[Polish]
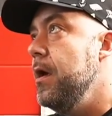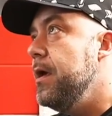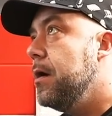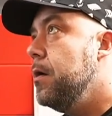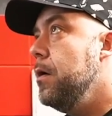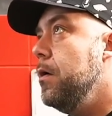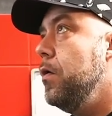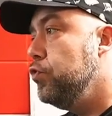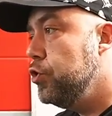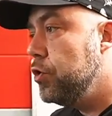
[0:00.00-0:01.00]
Jako
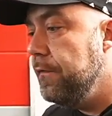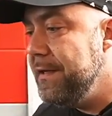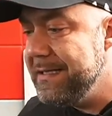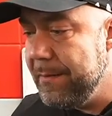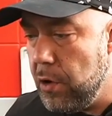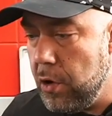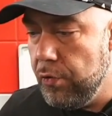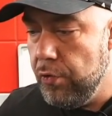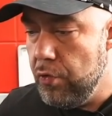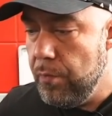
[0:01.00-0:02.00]
użytkownik
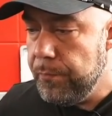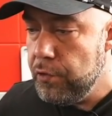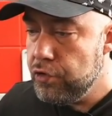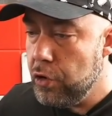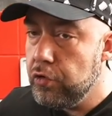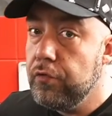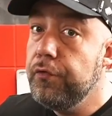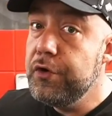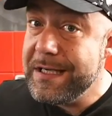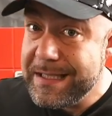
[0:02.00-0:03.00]
samochodu już od
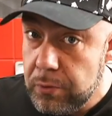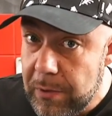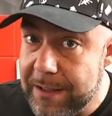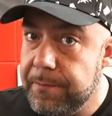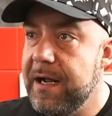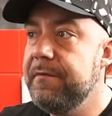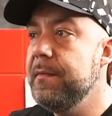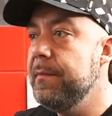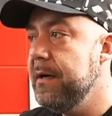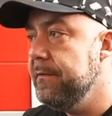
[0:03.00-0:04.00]
20 lat prawie
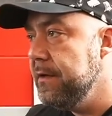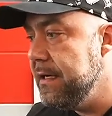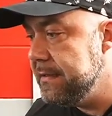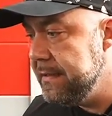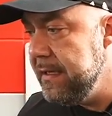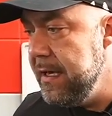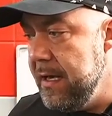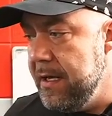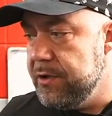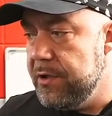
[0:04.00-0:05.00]
mam prawo jazdy,
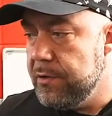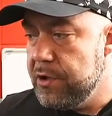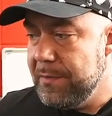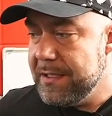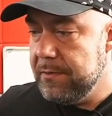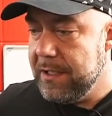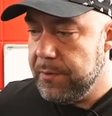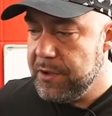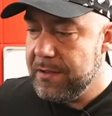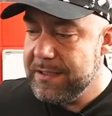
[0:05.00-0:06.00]
czyli od 18 lat
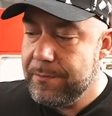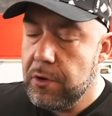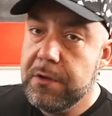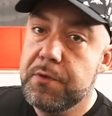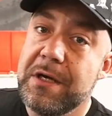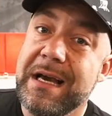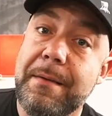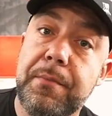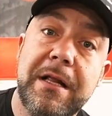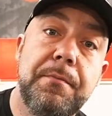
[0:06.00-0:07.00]
posiadam samochody,
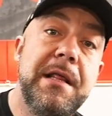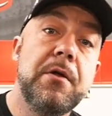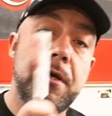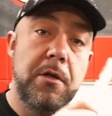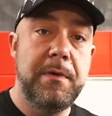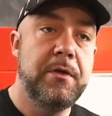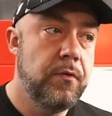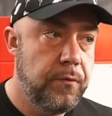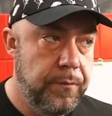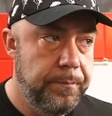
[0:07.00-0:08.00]
przejechałem ponad milion
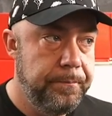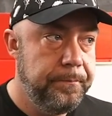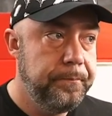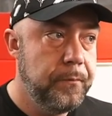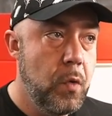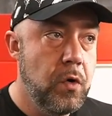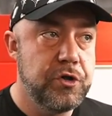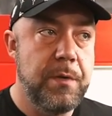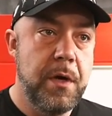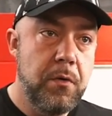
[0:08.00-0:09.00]
kilometrów mm,
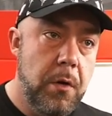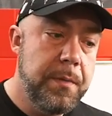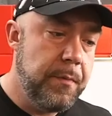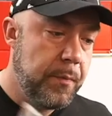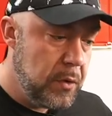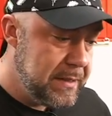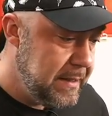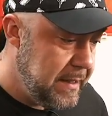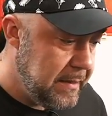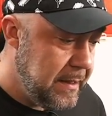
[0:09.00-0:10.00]
łącznie po Europie, po Polsce
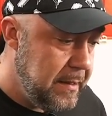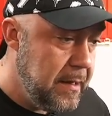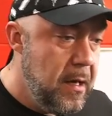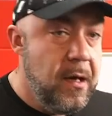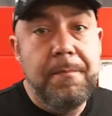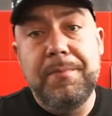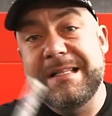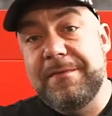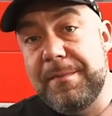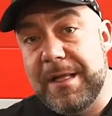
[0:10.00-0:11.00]
i tak dalej.
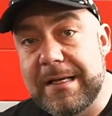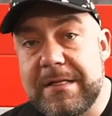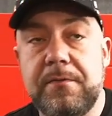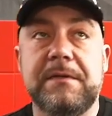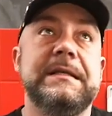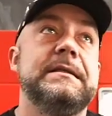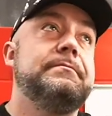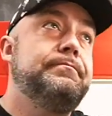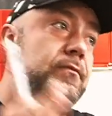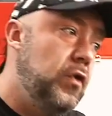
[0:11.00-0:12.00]
Pracowałem na taksówce,
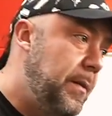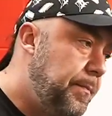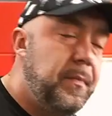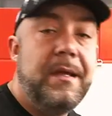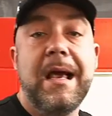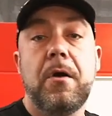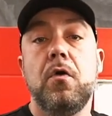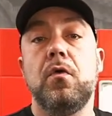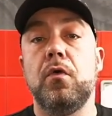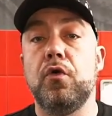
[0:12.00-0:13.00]
w ogóle
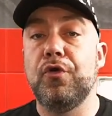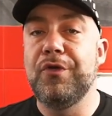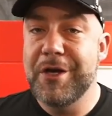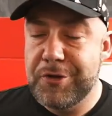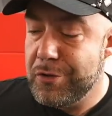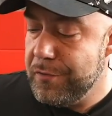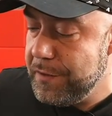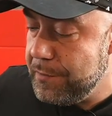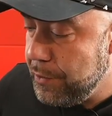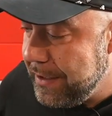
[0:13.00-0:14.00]
jako nasz
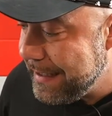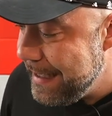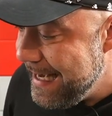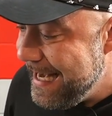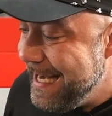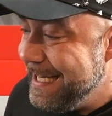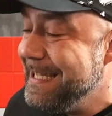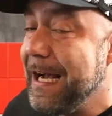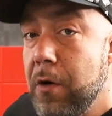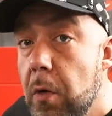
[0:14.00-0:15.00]
rodowity Polak.
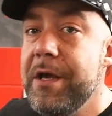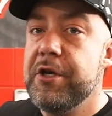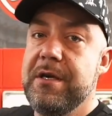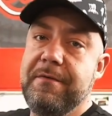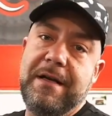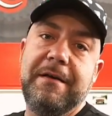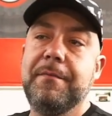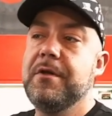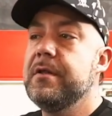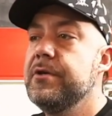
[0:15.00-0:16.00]
Za kołnierz nie
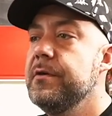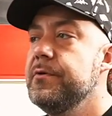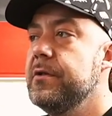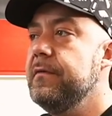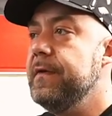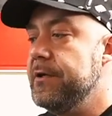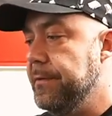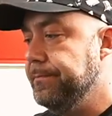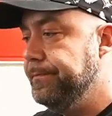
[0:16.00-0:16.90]
wylewam i to też dobrze o tym wiecie.